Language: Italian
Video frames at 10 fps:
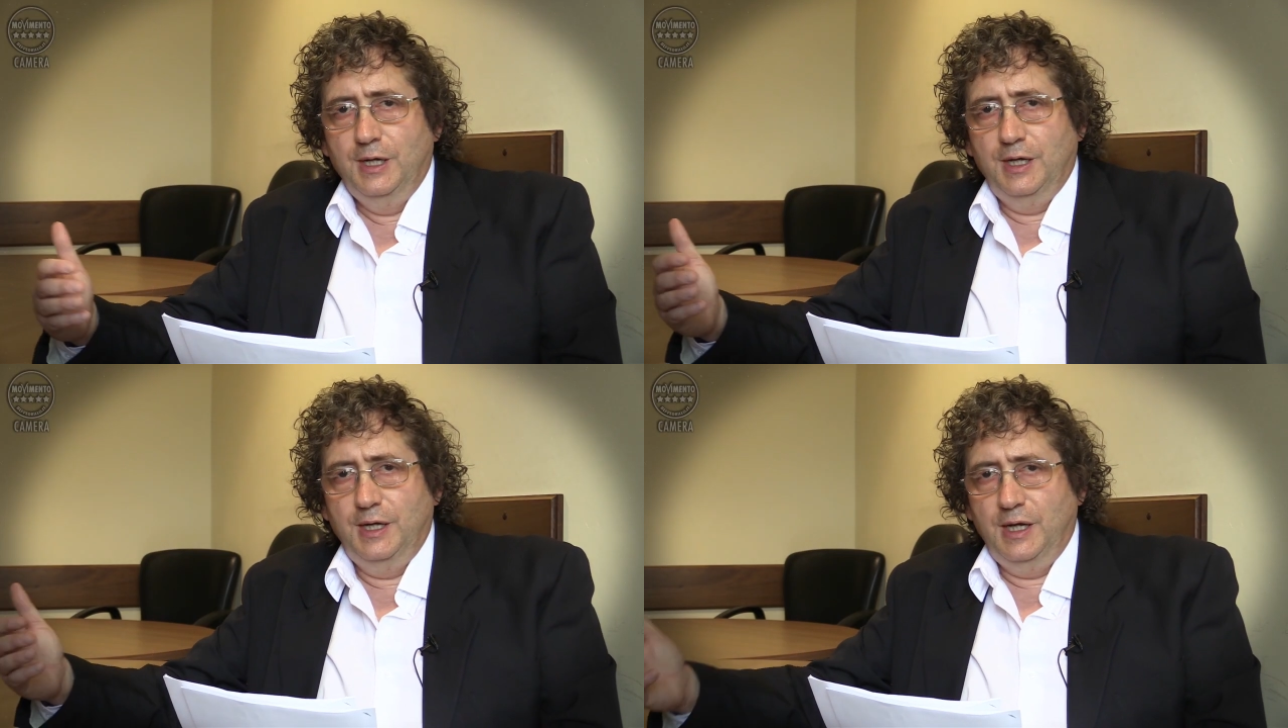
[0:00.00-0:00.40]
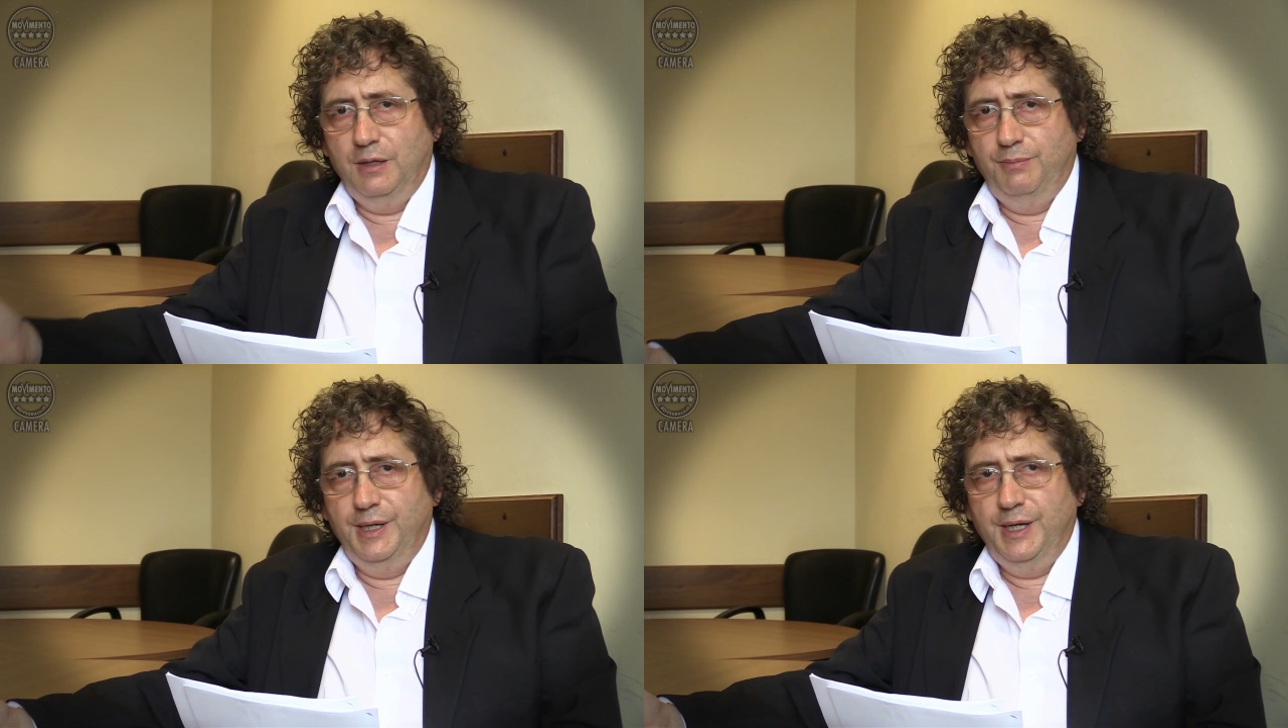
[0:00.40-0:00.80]
eh,
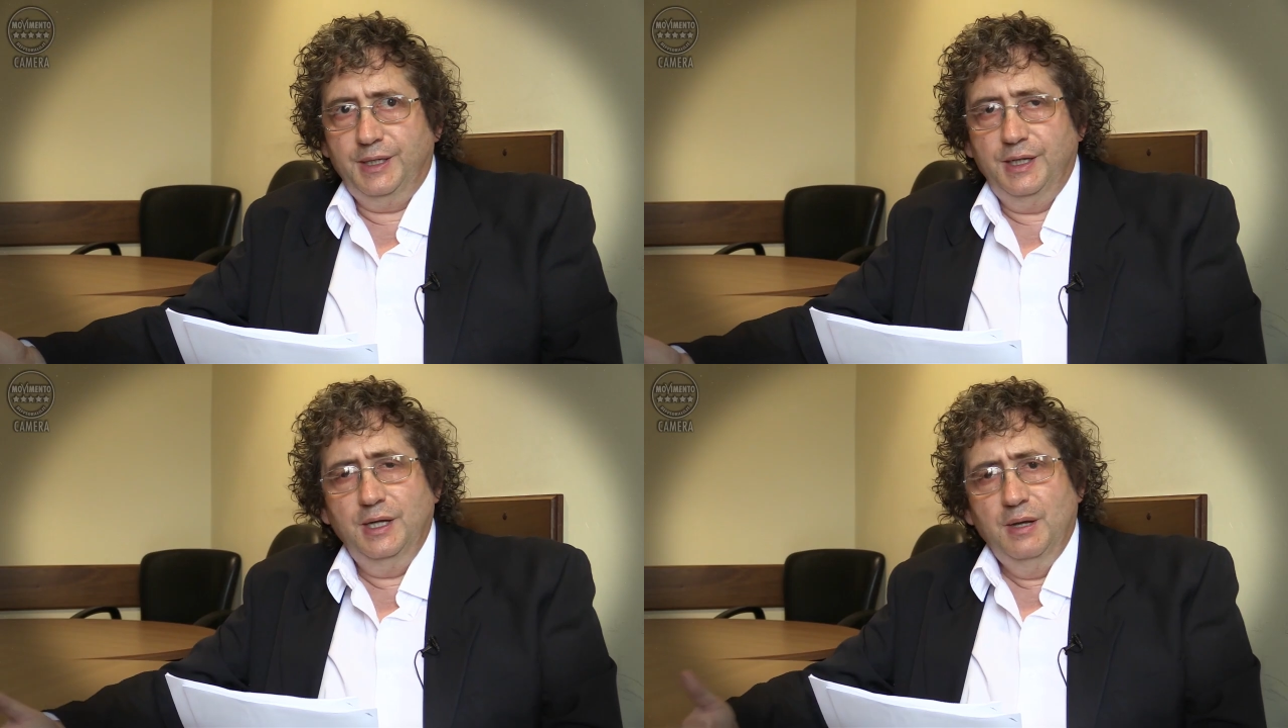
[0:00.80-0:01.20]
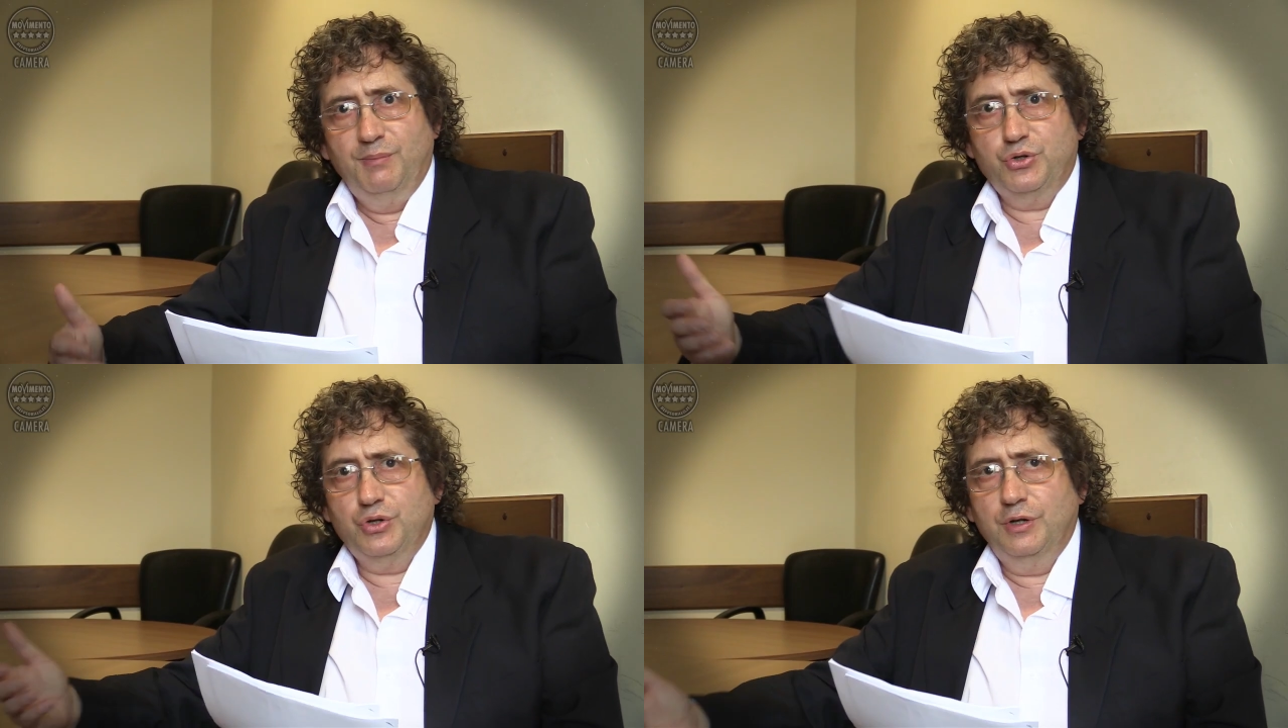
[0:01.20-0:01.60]
alberghi, alberghi,
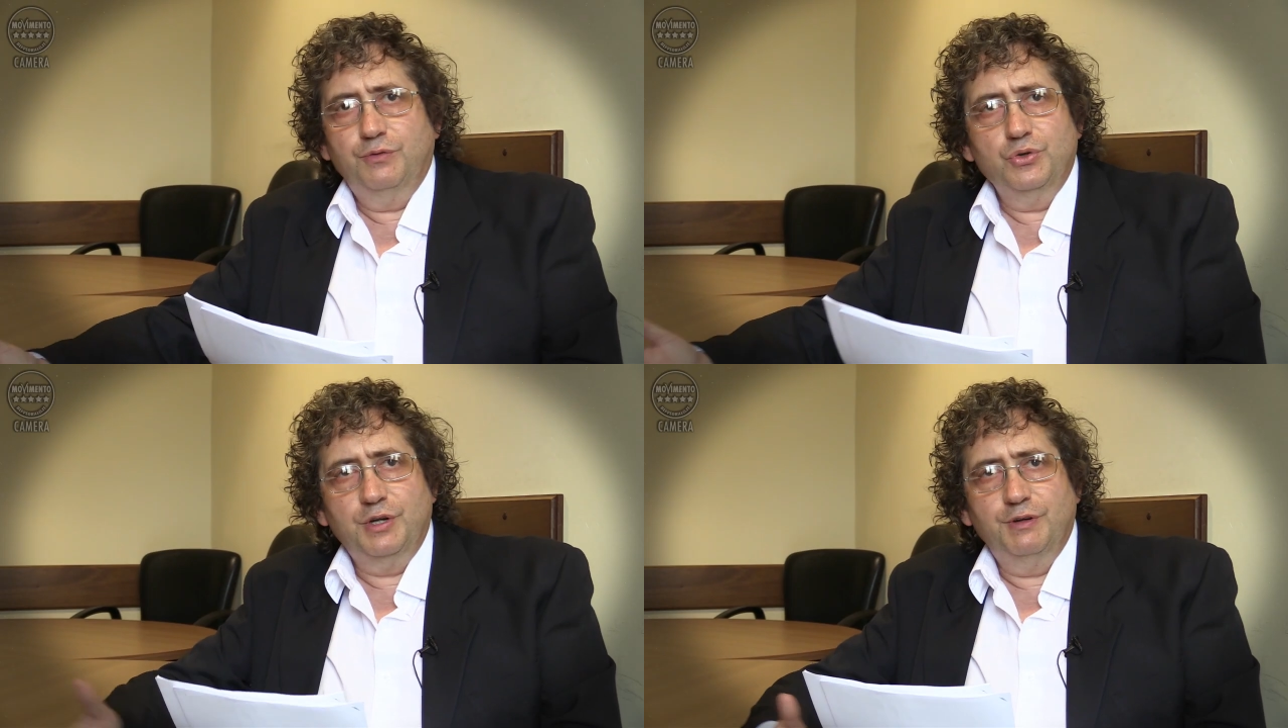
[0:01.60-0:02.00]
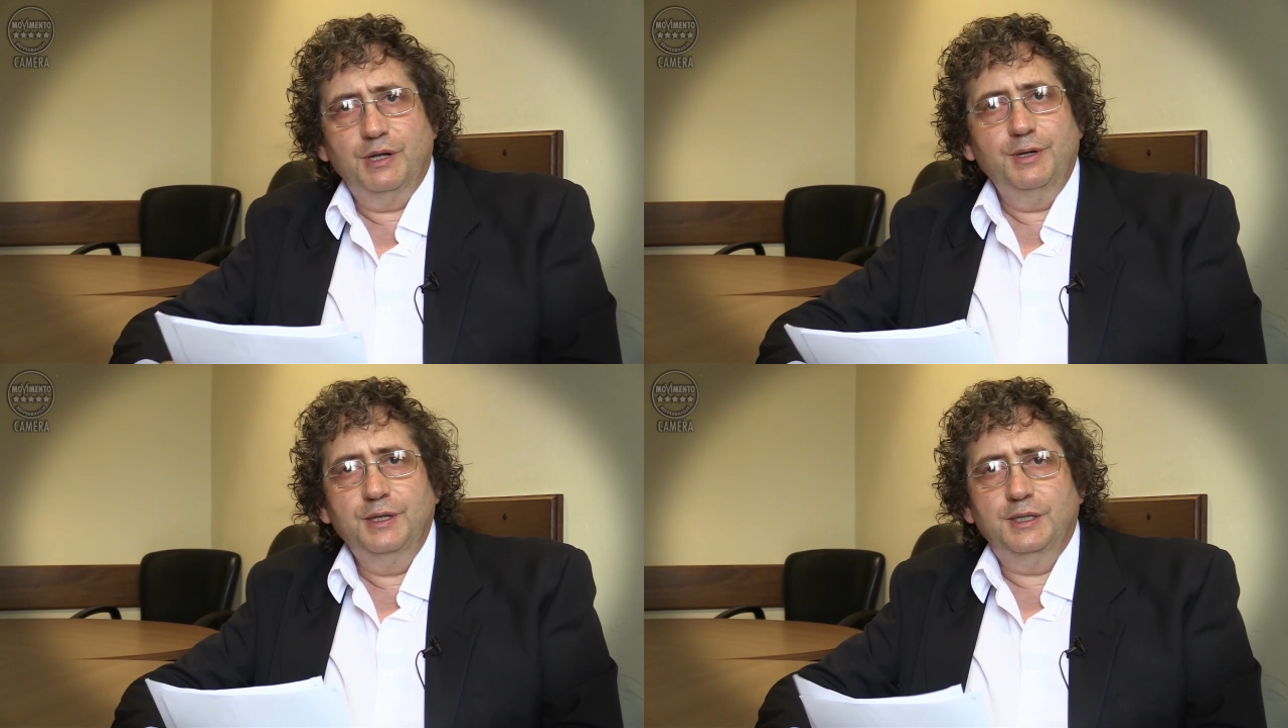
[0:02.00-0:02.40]
poi c'è una voce
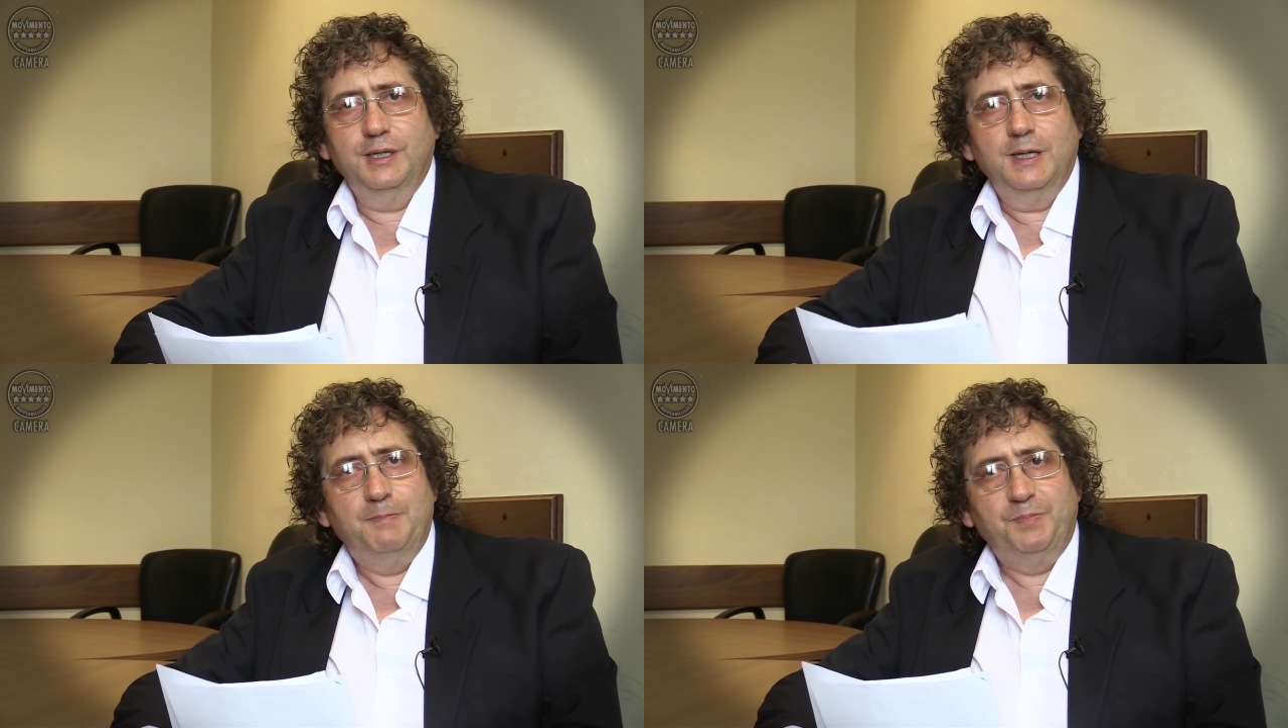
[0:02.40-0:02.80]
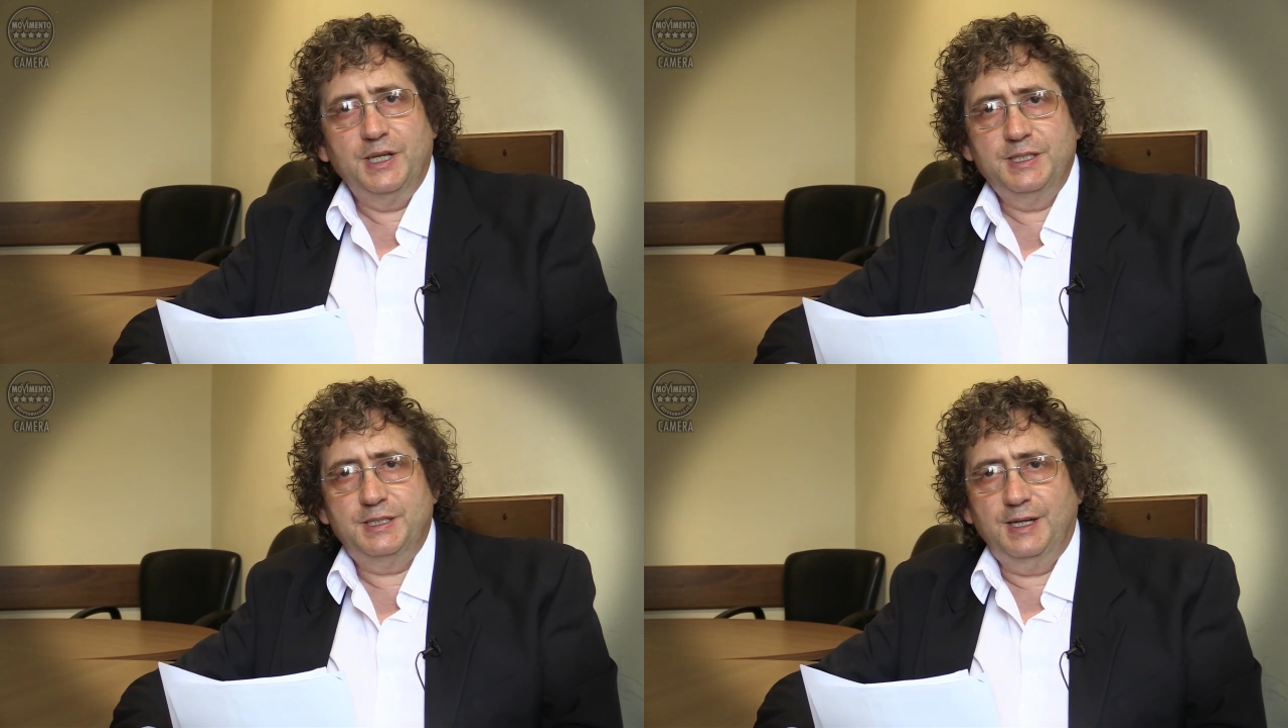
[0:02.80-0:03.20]
veramente
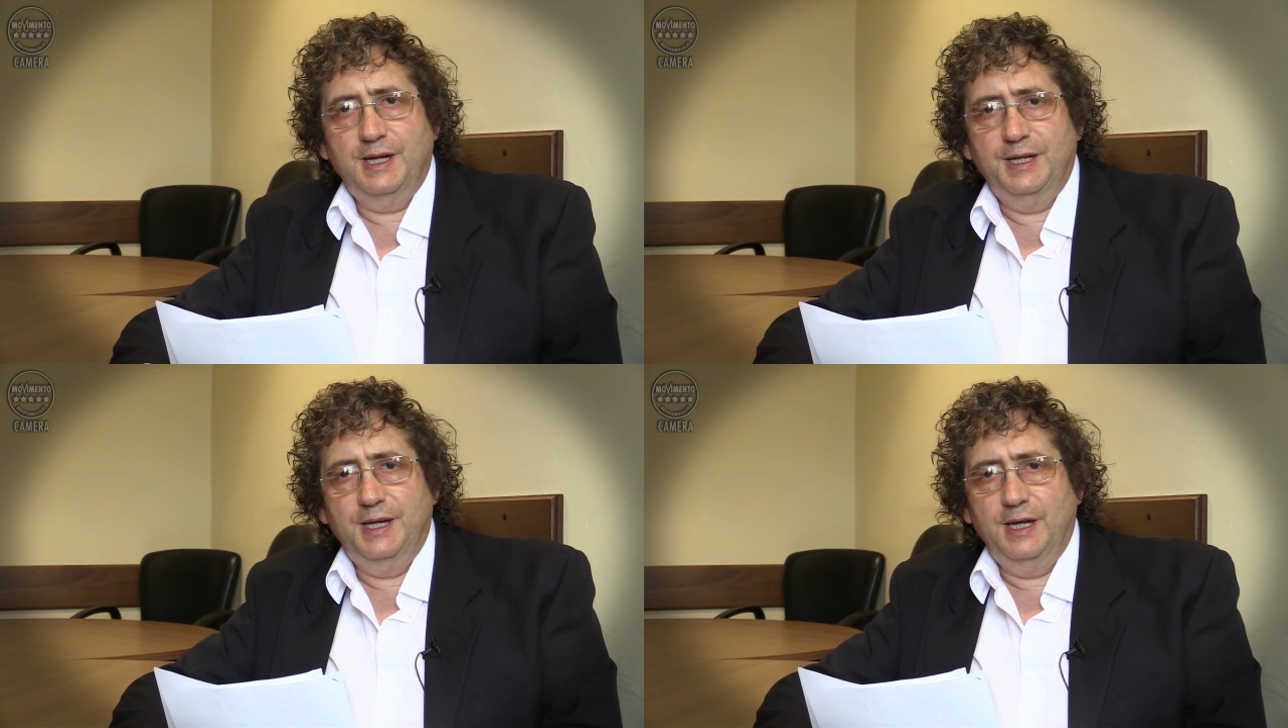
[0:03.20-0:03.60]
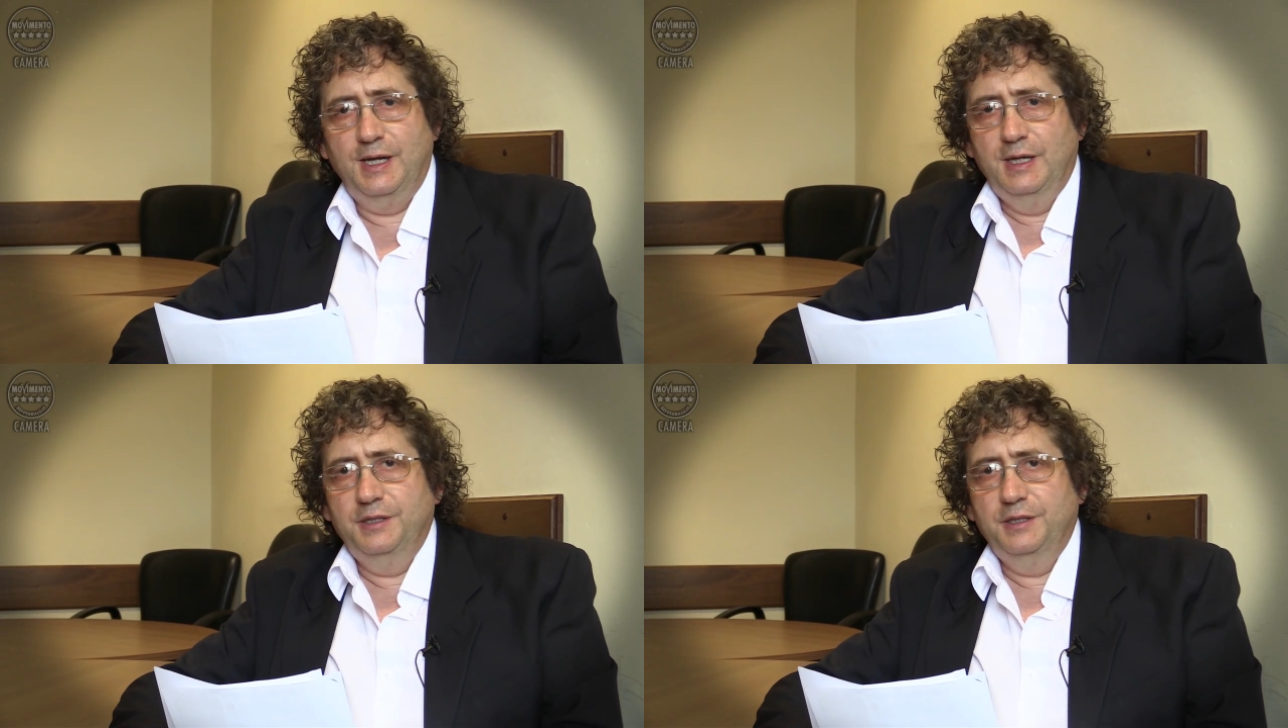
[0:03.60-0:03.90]
strana,